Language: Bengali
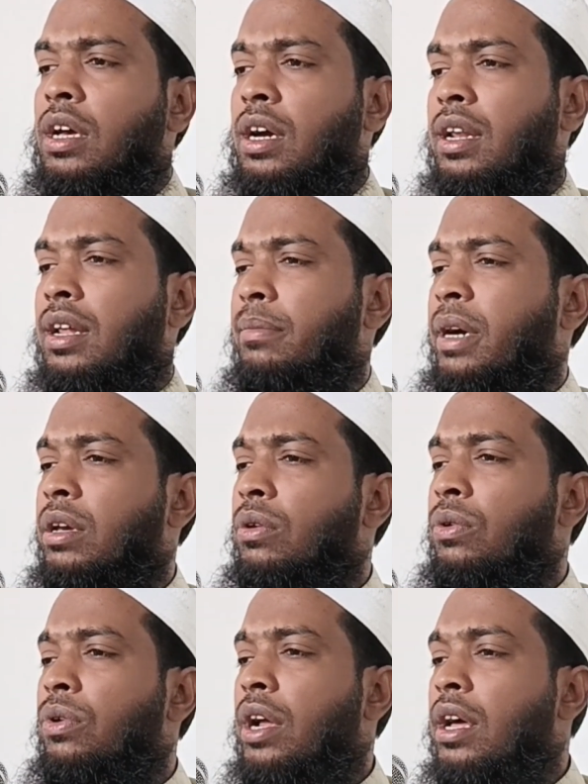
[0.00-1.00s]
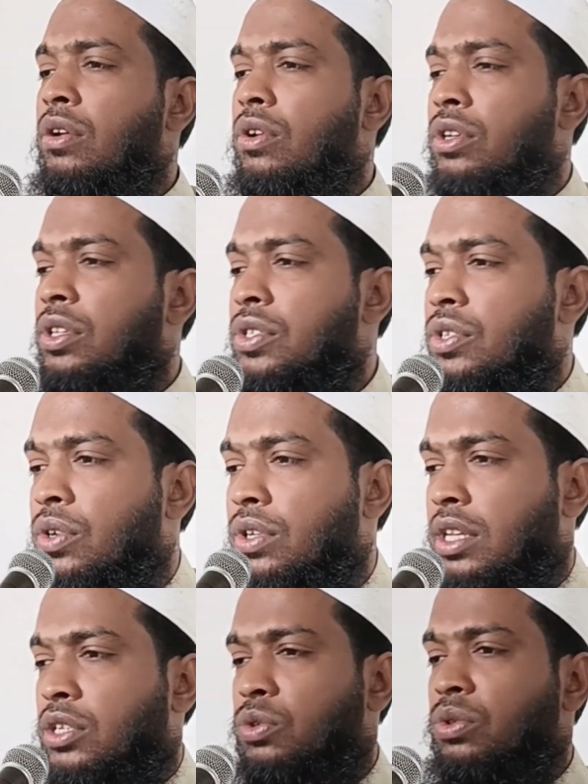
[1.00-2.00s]
আরে ভাই কোরআন ও হদিসর
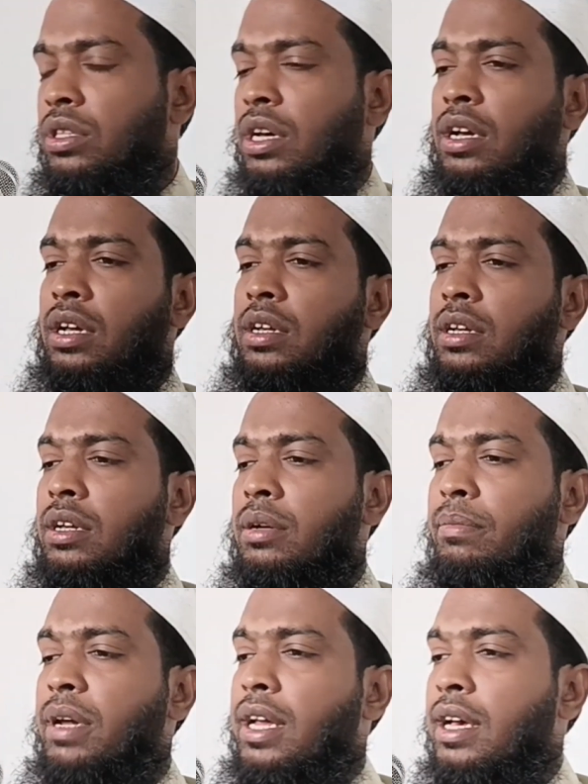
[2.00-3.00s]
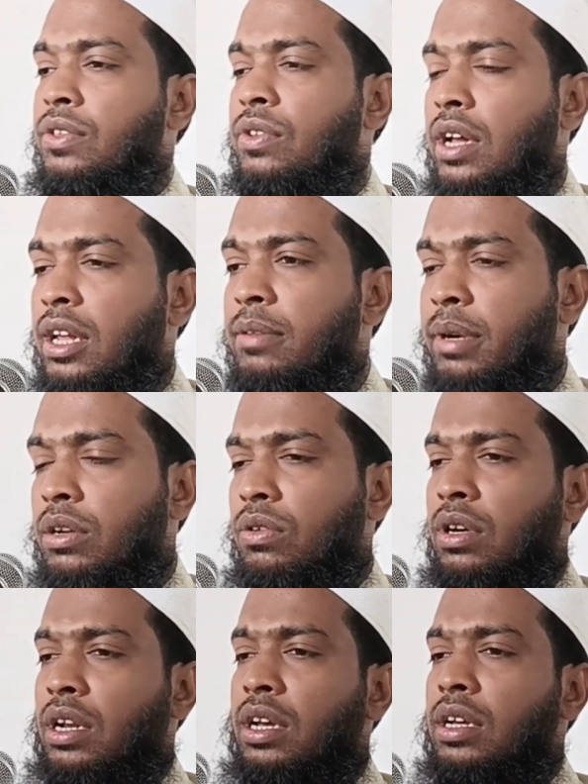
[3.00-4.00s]
কথা শুনতা বালা একজন আলী মানুক
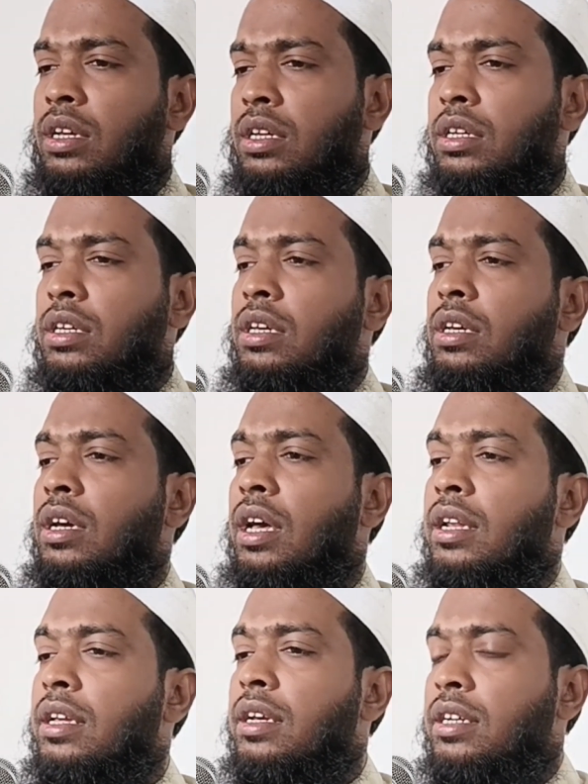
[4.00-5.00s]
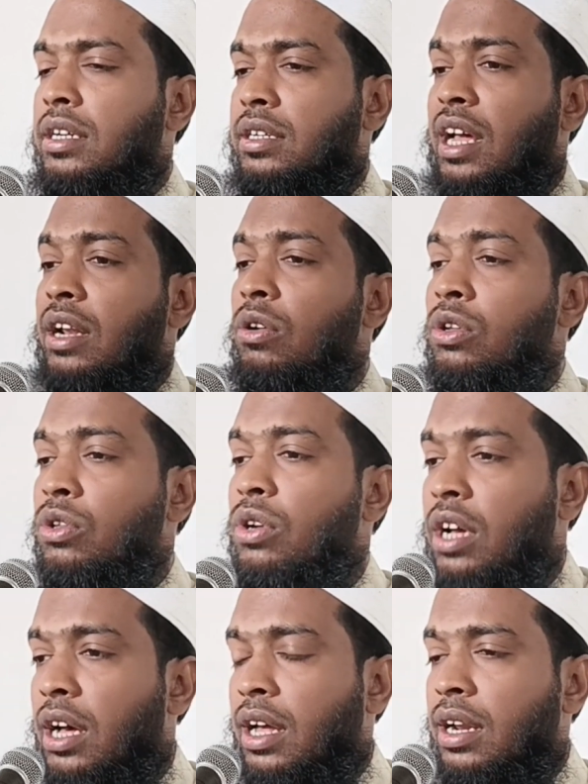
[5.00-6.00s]
কনা কি খালি একটা ঠানোর
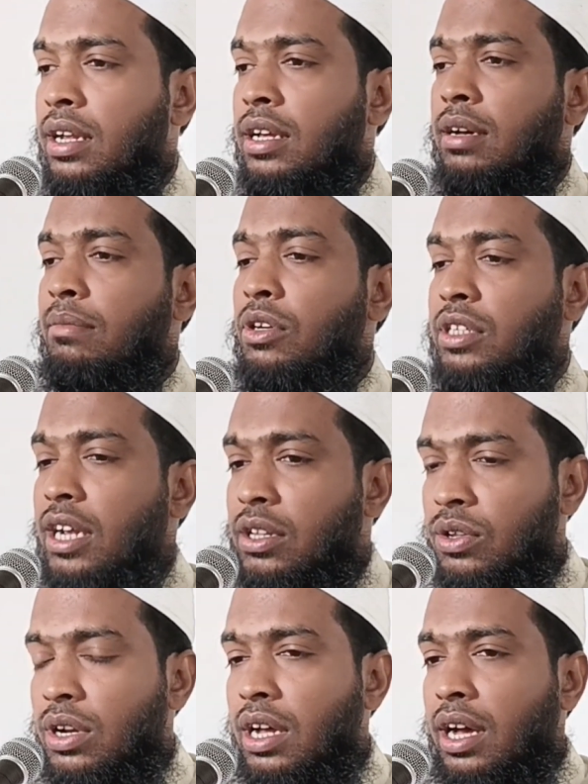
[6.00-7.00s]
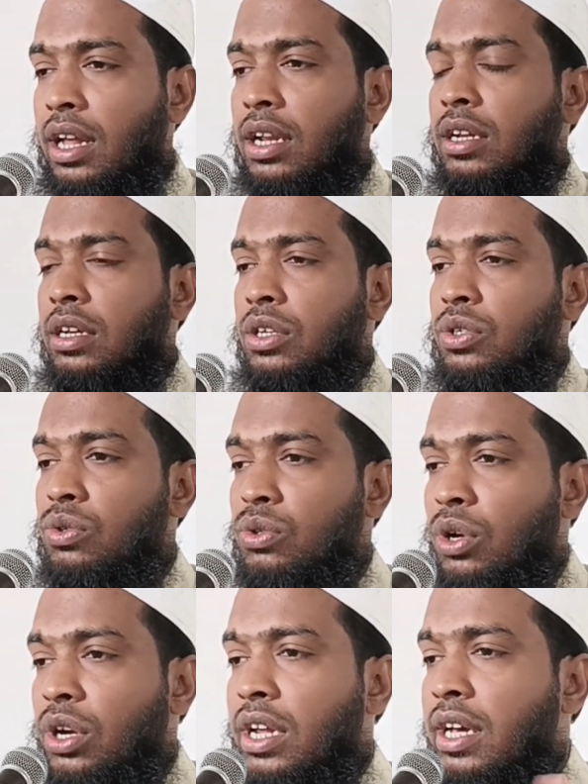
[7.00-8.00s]
দরকার মজার দরকার
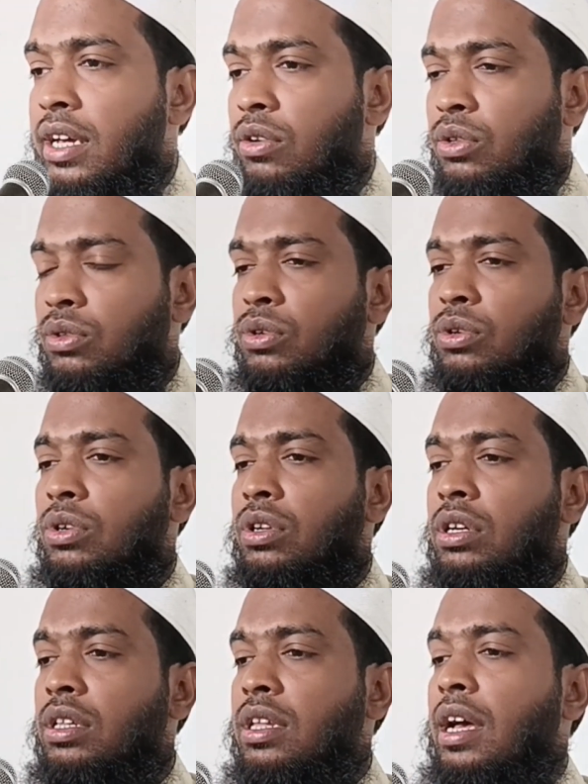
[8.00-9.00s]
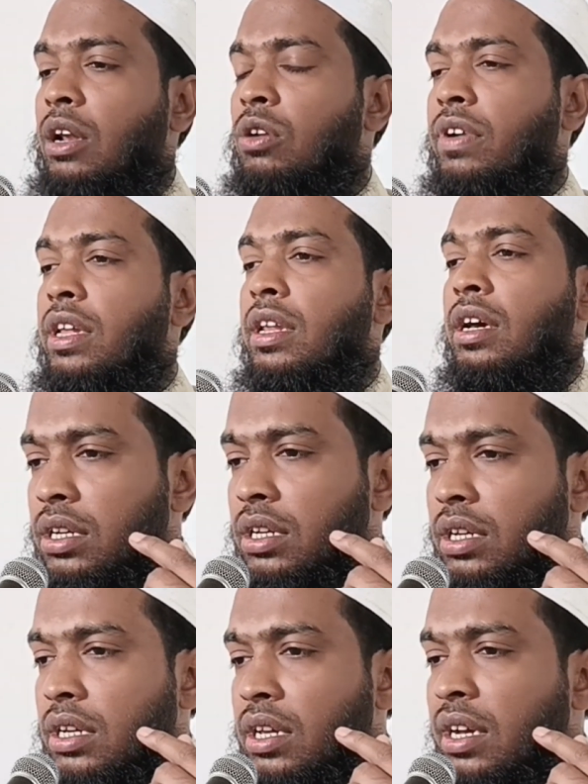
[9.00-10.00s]
সুন্দর লেহেন হইতো এটা খানো ফাইলা
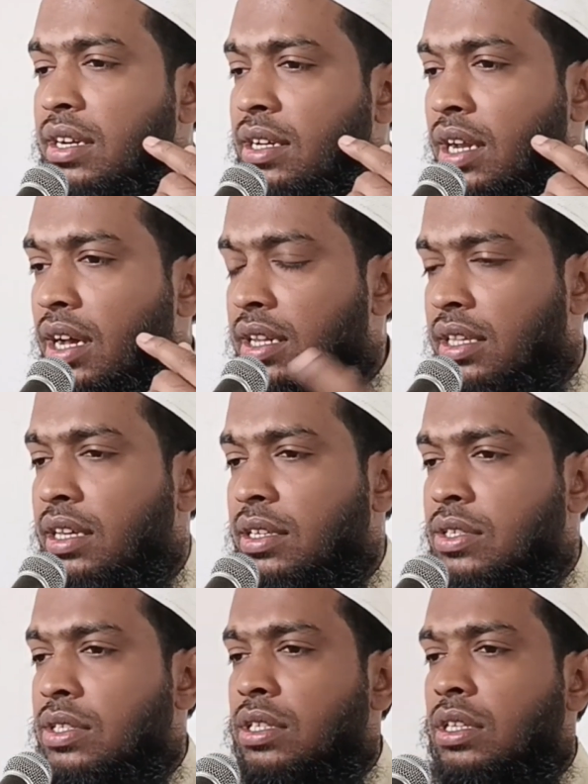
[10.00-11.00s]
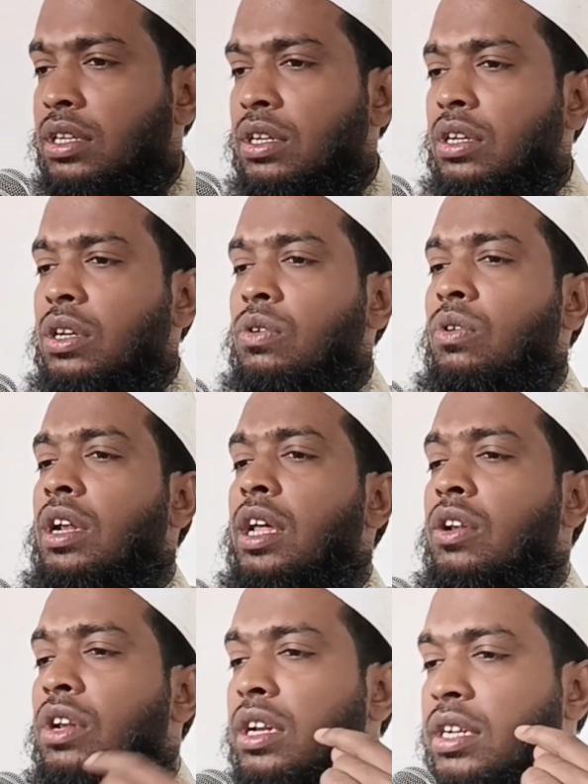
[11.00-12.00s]
একটা হাদিস
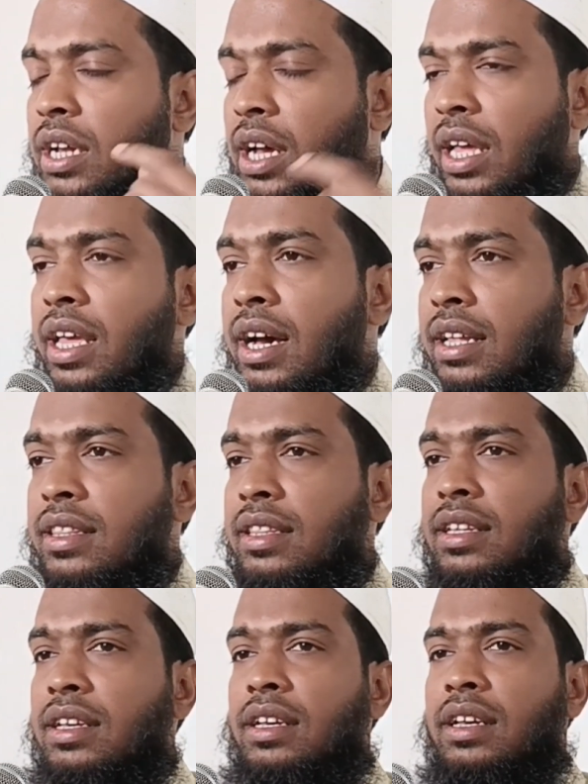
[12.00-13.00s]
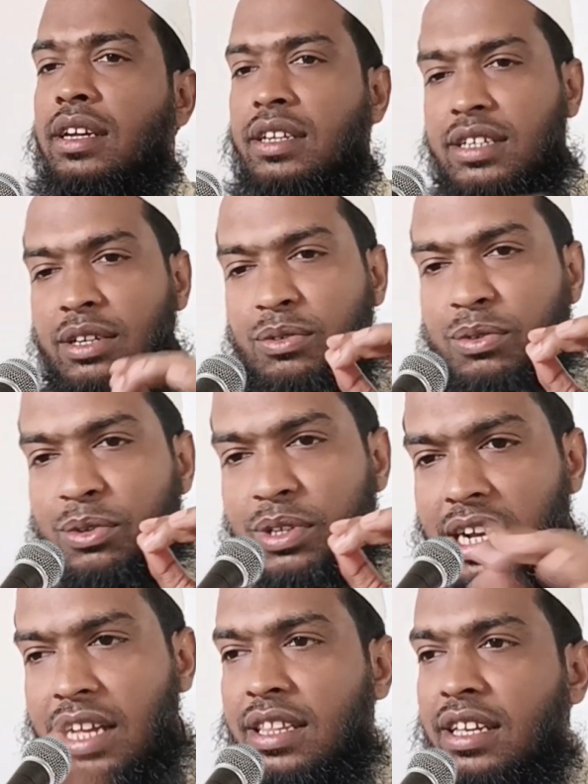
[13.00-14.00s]
কোরআনের একটা আয়াত একটা কোনো
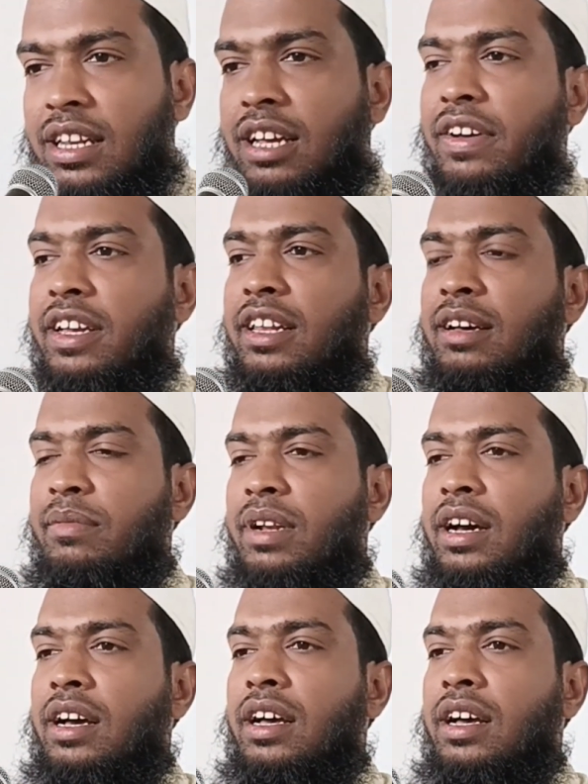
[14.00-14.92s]
জায়গাত ইলা ফাইলাম না